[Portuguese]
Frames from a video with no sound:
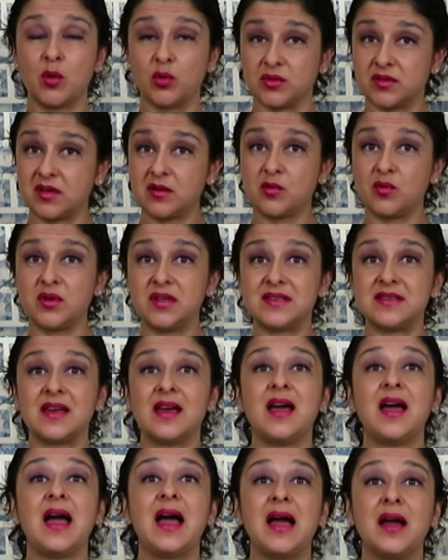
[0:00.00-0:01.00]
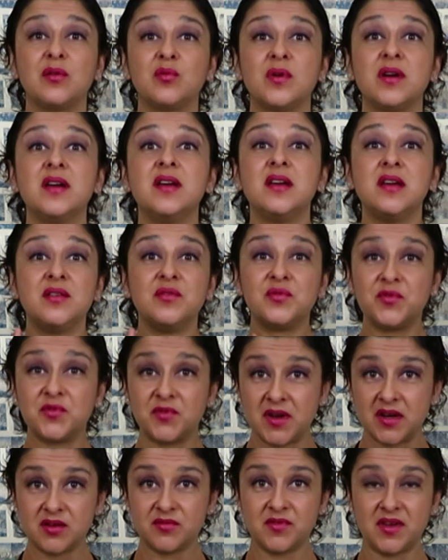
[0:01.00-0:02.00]
Outra coisa, água
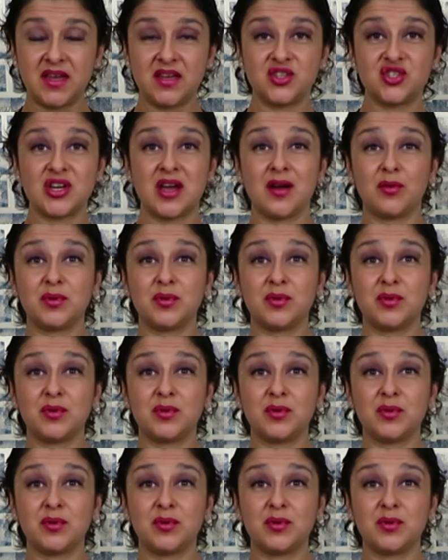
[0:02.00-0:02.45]
fervente,